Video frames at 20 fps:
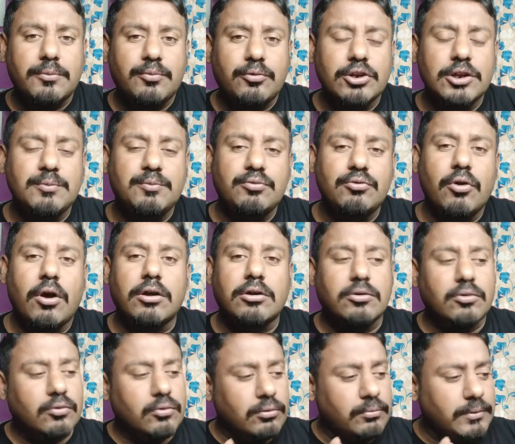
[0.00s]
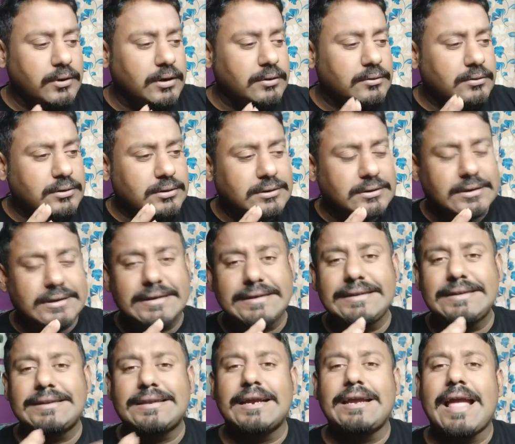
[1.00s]
পরিপূরক মানে
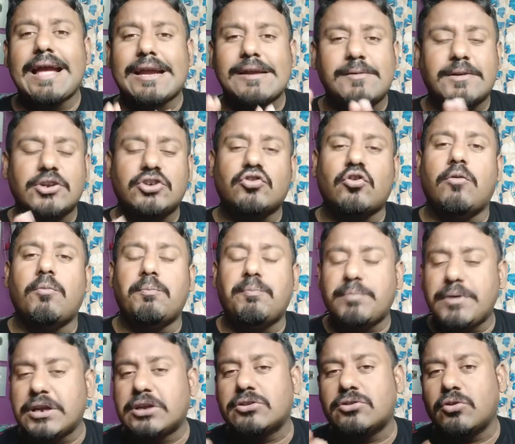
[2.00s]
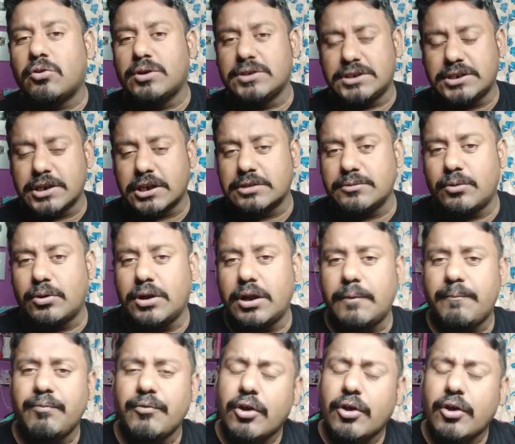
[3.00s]
তিনটেই একেবারে সম্পৃক্ত হয়েছে যাকে বলে